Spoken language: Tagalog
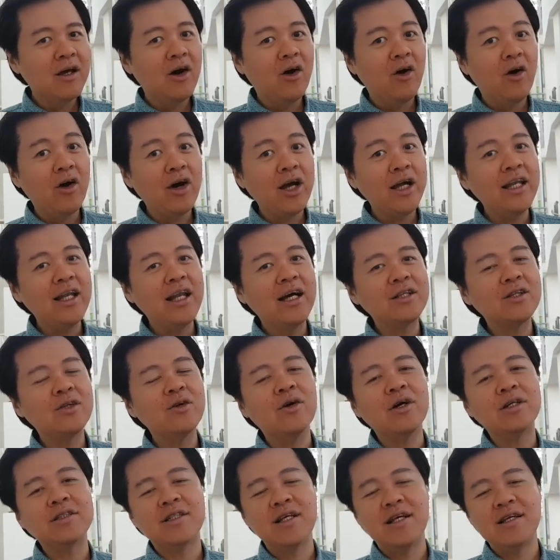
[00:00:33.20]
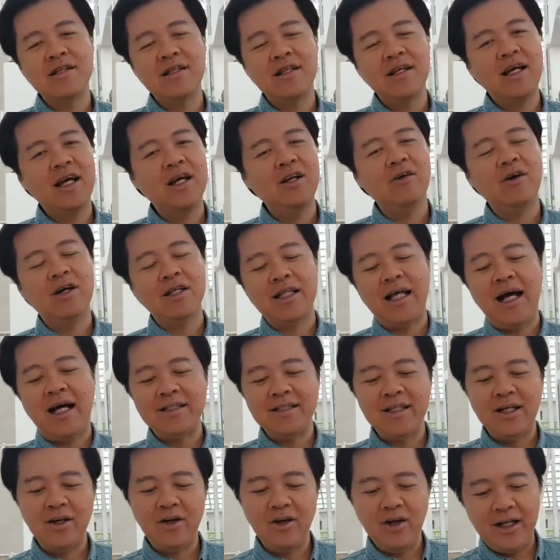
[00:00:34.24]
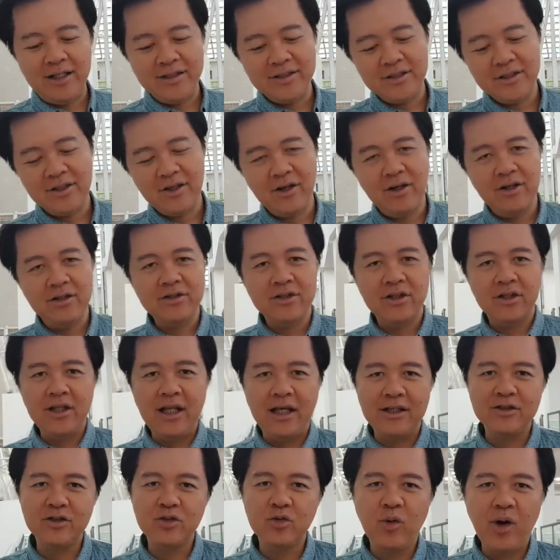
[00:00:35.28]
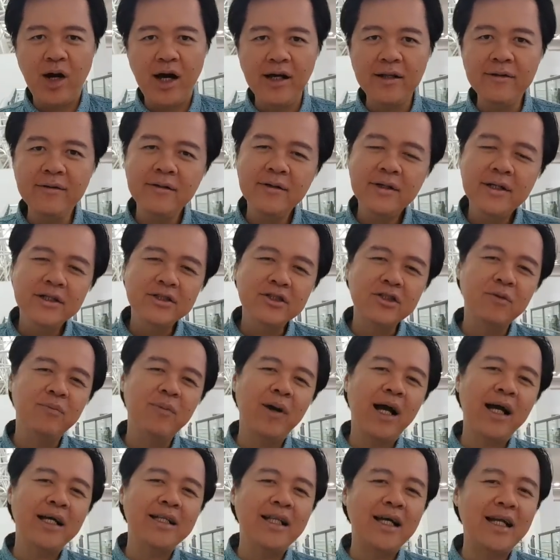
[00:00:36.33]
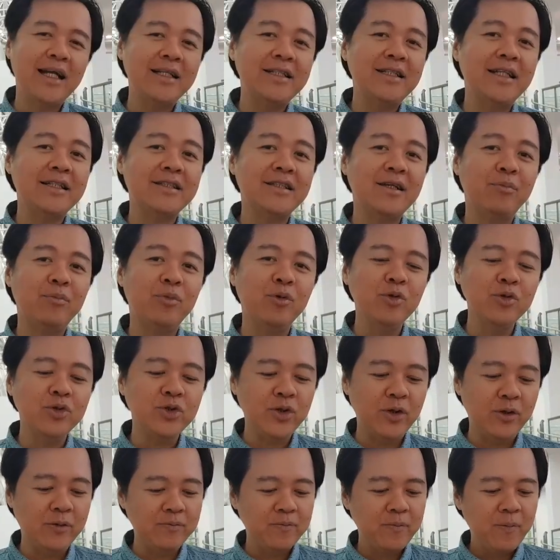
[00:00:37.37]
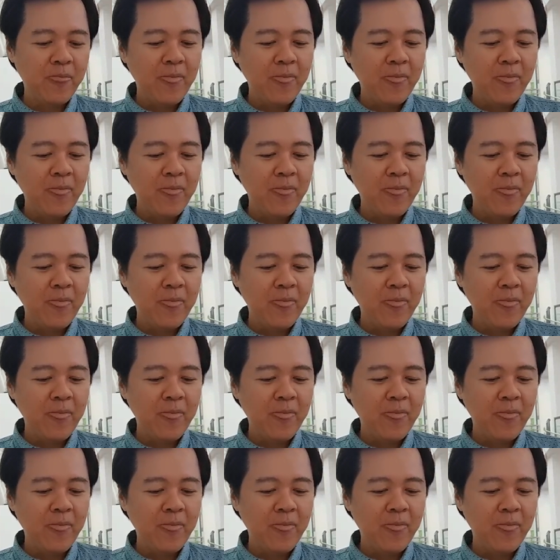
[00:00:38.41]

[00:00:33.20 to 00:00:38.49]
okay lang to kasi hindi ganun kataas ang kolesterol. So that's one. So maganda rin siya sa puso.